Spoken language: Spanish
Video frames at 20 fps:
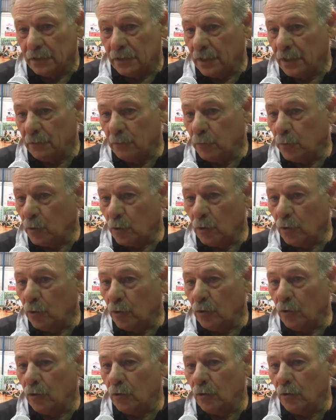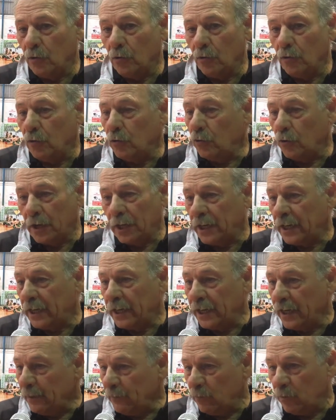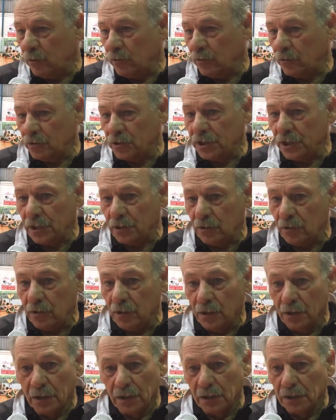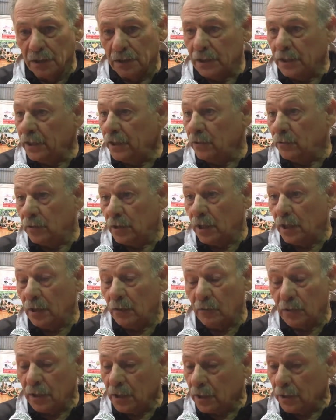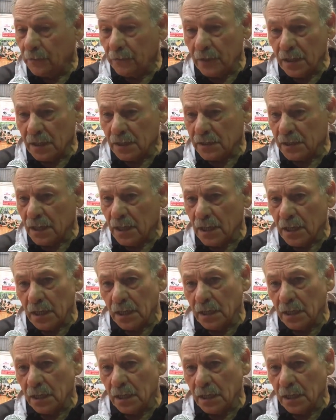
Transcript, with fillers: es un poco lo, que queremos, ¿no es cierto? Tener una buena defensa